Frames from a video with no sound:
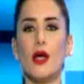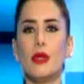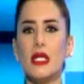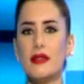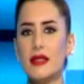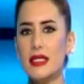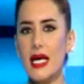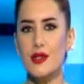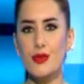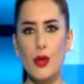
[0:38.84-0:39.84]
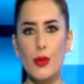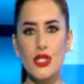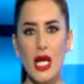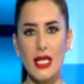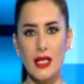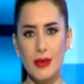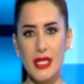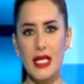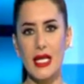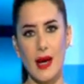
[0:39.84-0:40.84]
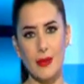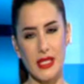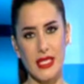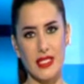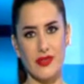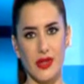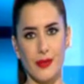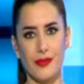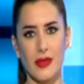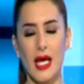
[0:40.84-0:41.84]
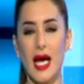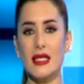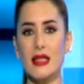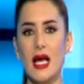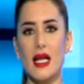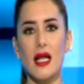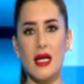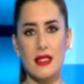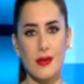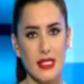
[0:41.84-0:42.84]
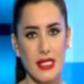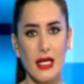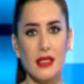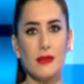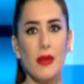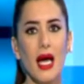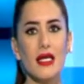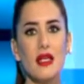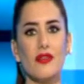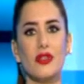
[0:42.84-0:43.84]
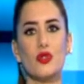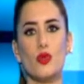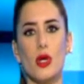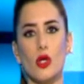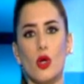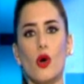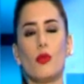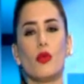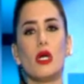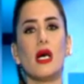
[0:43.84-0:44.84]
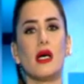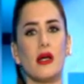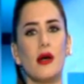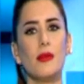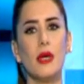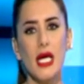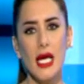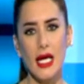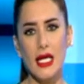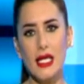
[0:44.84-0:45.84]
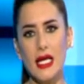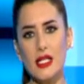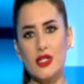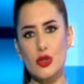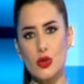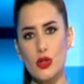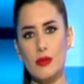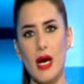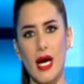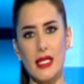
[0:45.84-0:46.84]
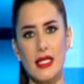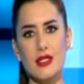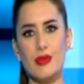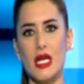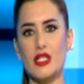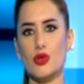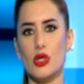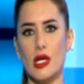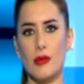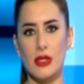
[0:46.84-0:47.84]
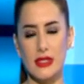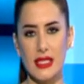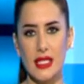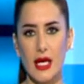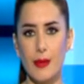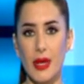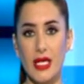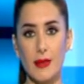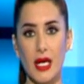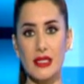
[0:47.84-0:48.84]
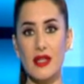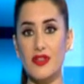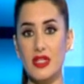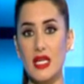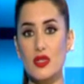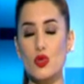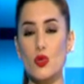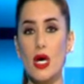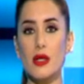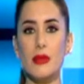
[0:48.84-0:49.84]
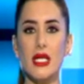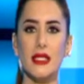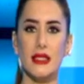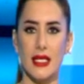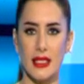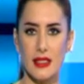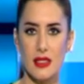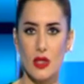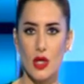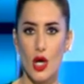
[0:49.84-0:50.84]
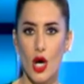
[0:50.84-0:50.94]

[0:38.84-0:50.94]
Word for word: بيلتقط حجم الوجع الكبير اللي عم بتحس فيه حتى هاللحظة مثلا ما حذفت صور الحب والغرام اللي عشتهم مع أنس بالأشهر الماضية بينما اختفت هالصور من عند أنس